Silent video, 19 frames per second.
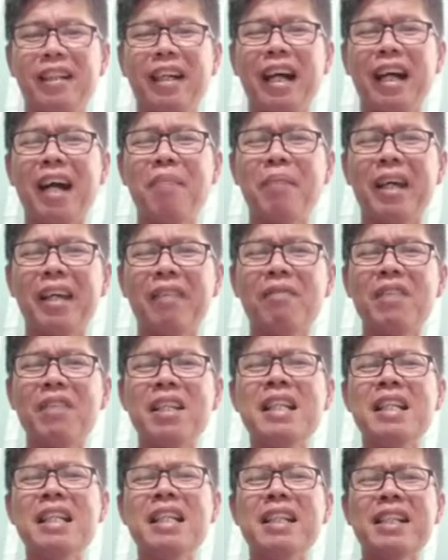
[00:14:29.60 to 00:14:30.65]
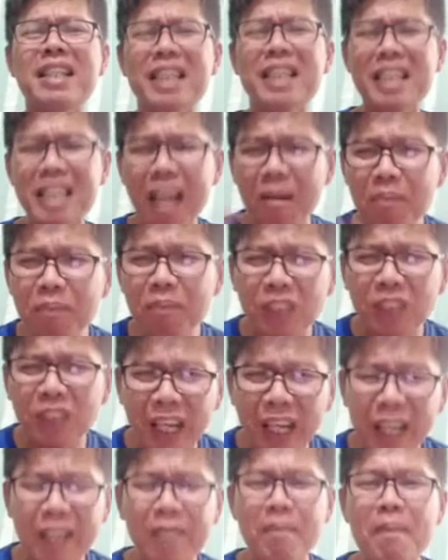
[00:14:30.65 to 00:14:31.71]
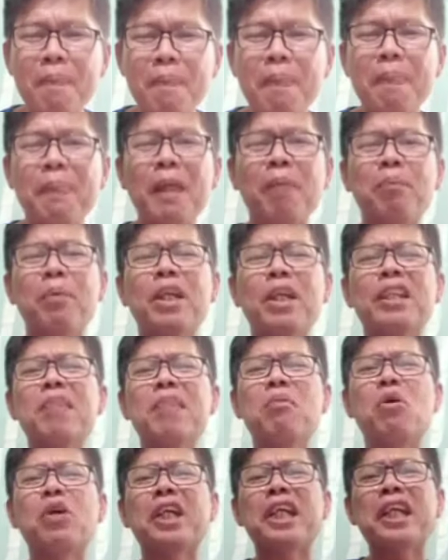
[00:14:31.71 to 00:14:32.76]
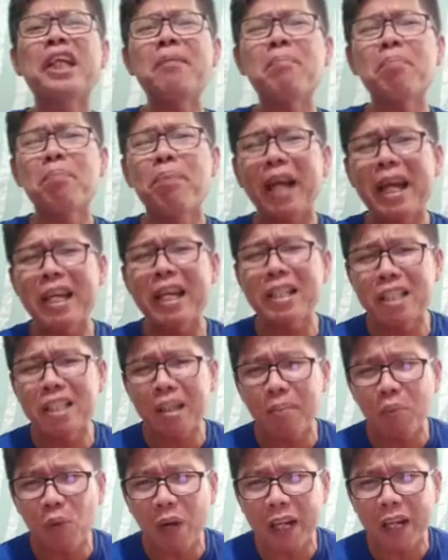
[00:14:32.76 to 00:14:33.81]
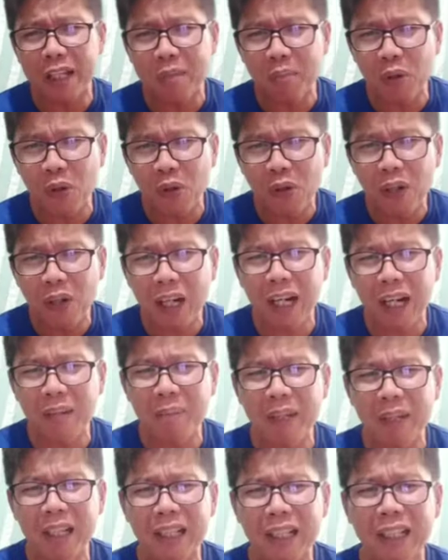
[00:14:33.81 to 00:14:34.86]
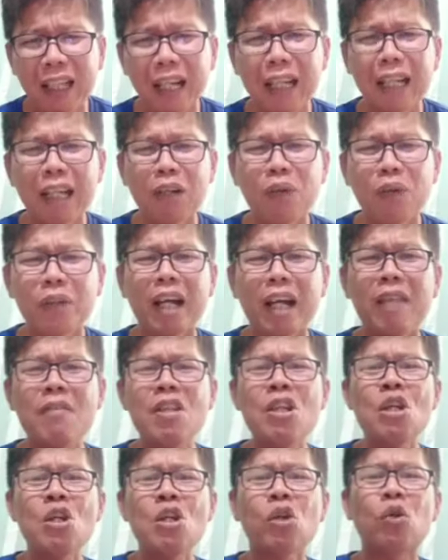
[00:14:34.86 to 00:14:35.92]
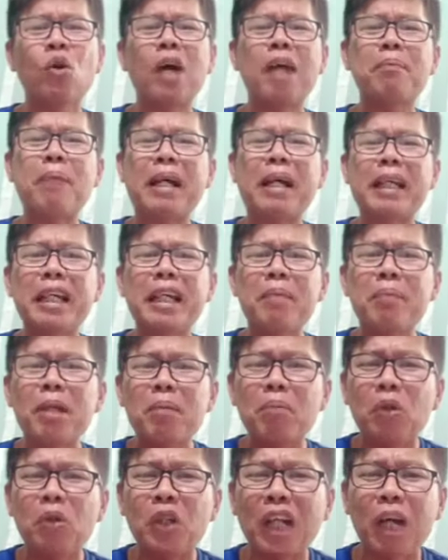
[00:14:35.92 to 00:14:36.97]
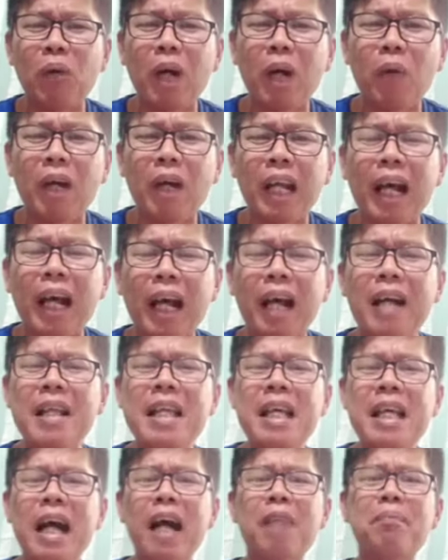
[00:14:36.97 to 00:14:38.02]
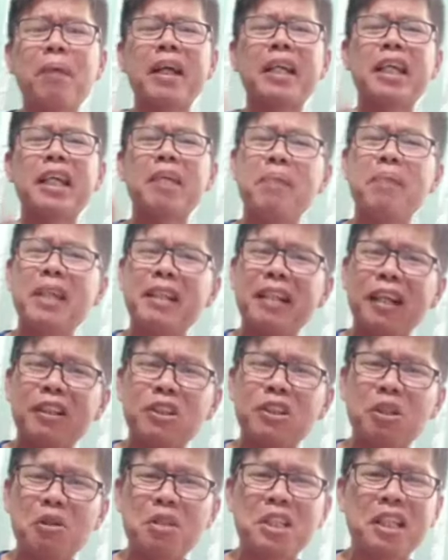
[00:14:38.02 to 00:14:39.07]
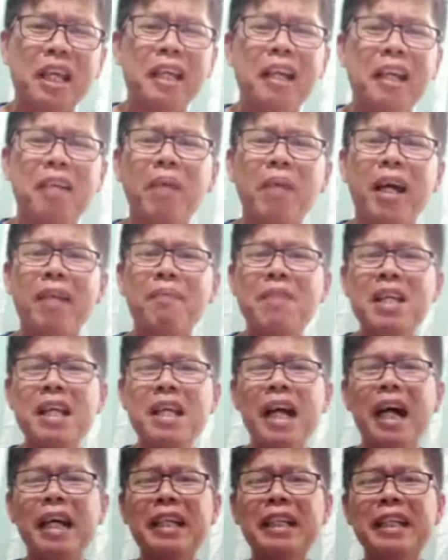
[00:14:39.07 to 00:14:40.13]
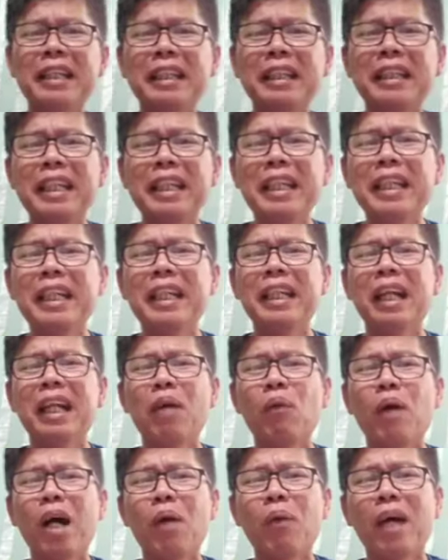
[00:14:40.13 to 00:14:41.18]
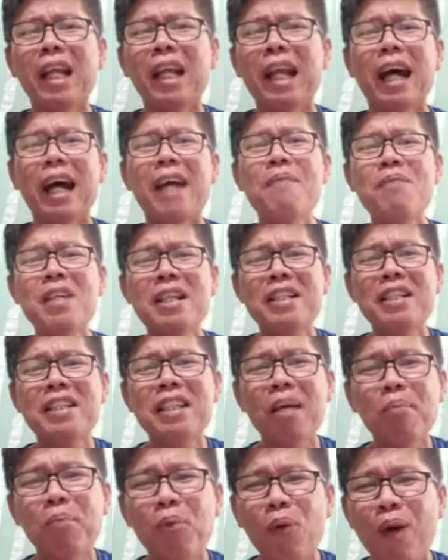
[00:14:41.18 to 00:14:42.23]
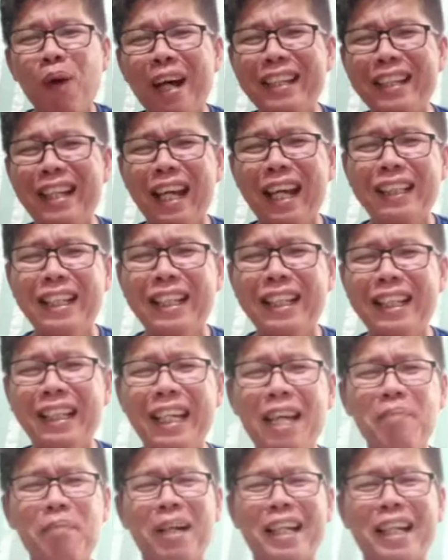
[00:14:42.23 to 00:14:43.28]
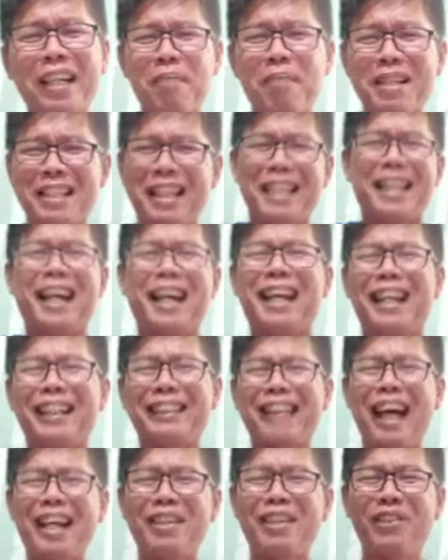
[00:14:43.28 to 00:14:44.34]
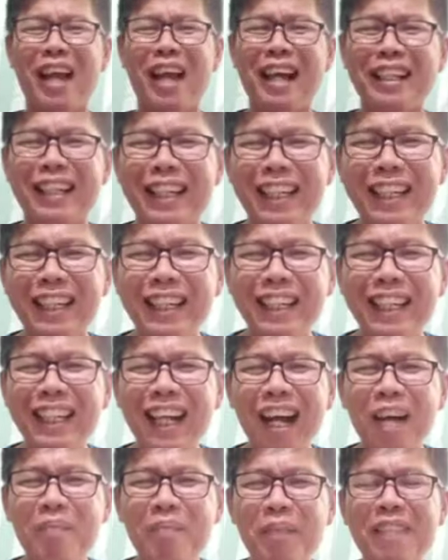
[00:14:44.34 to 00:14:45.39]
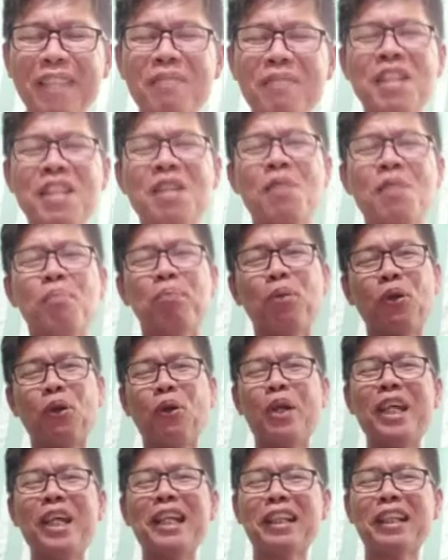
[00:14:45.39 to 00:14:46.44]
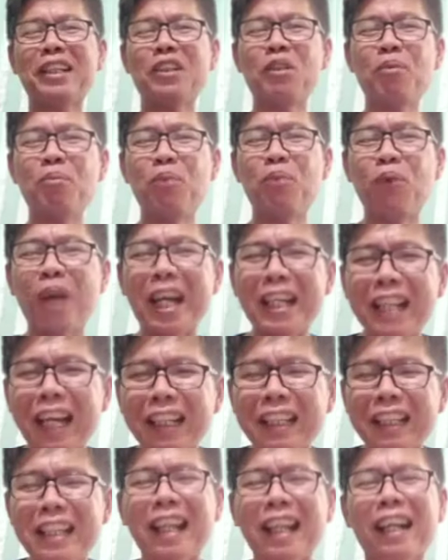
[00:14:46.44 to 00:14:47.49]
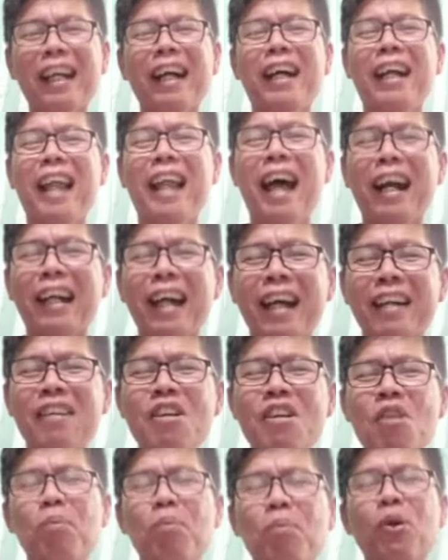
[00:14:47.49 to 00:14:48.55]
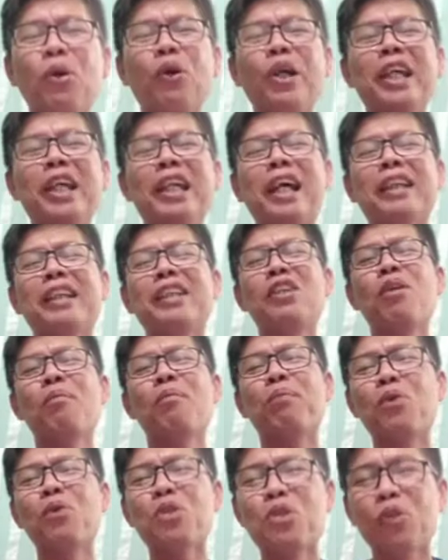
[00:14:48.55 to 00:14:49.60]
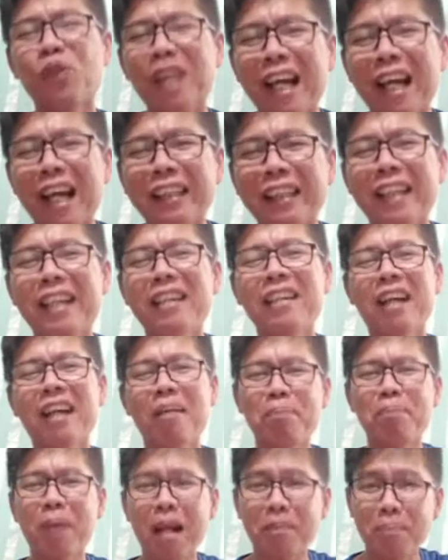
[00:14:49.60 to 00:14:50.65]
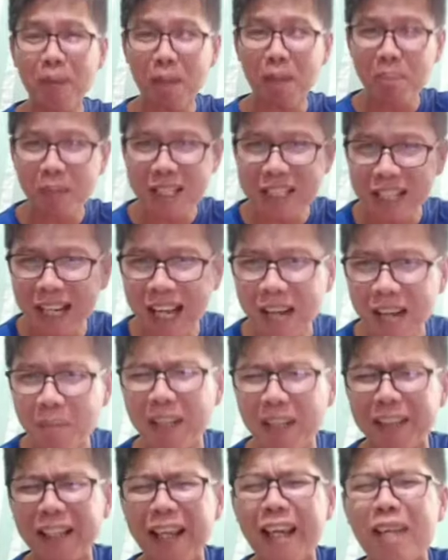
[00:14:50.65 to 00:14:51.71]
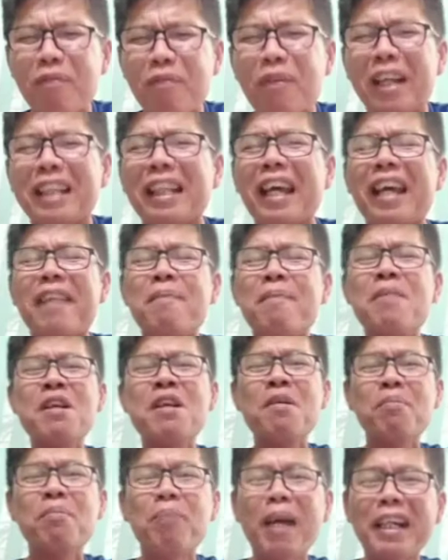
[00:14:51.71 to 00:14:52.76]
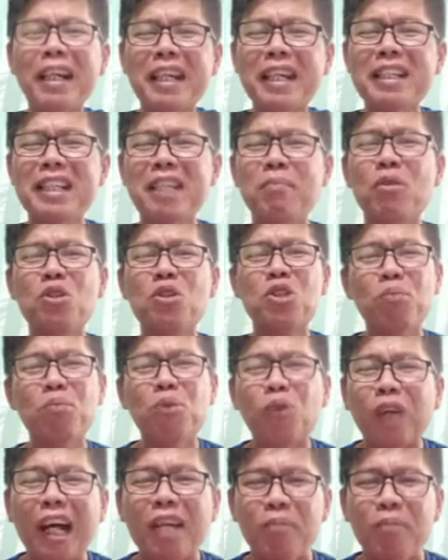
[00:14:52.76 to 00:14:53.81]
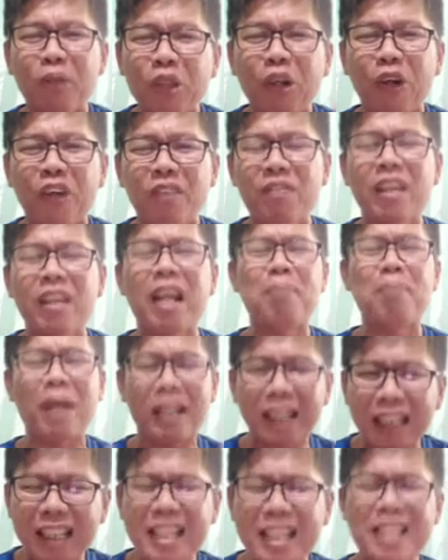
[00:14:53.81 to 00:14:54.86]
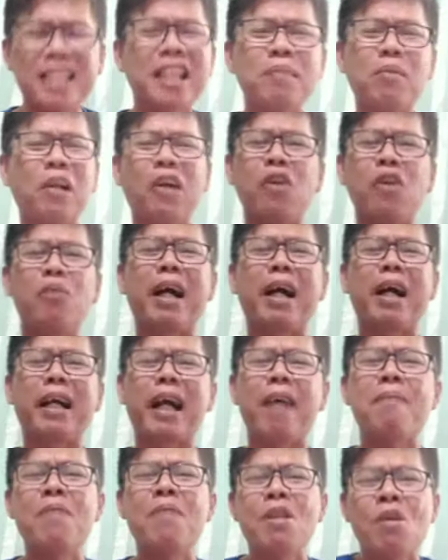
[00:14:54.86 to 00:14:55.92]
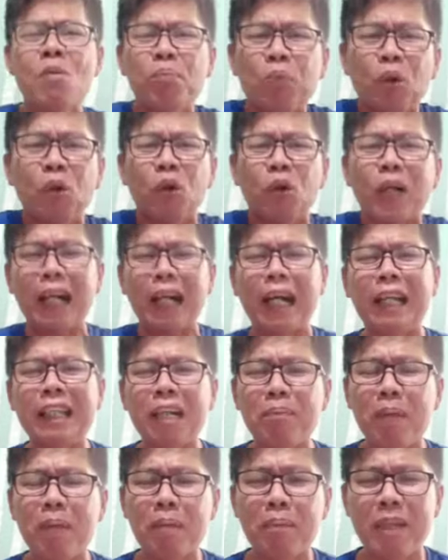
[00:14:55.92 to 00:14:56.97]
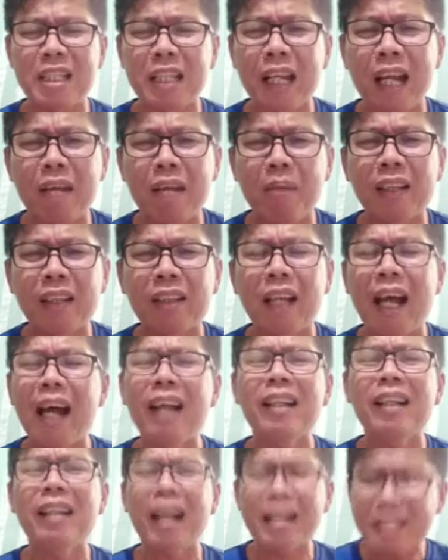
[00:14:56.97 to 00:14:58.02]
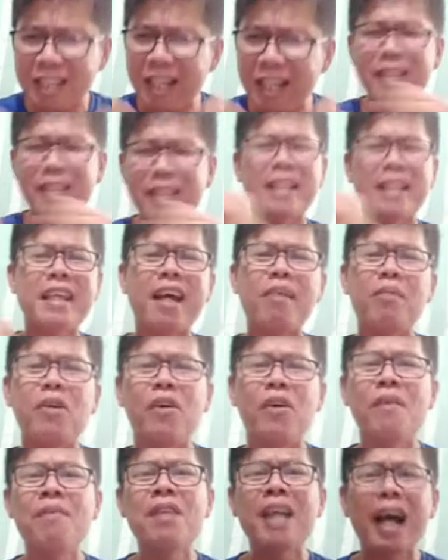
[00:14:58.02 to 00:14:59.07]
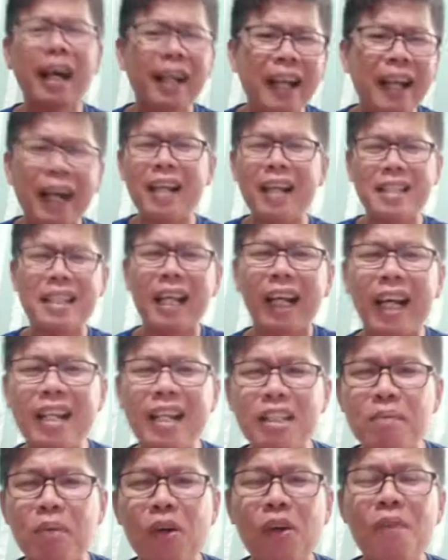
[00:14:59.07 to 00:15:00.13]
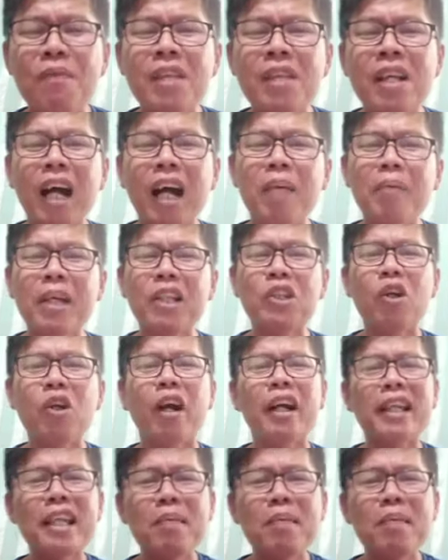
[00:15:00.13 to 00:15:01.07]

Amen. Something na pwede mong i-embrace sa buhay mo. Amen. Hallelujah. Kung ang pag-ibig mo nawawala, ang pag-ibig ng Diyos kailanman ay hindi nawawala sa buhay natin. Kaya maging masaya lang tayo lagi. Amen. Punuin natin yung buhay natin ng kagalakan. Punuin natin yung puso natin ng pagpapasalamat. everyday, day, pagising mo, subukan mo yon na pagising mo ng umaga, puno ka agad ng pagpasalamat. Ang, ang saya-saya mo, ang lakas-lakas mo. Amen. You're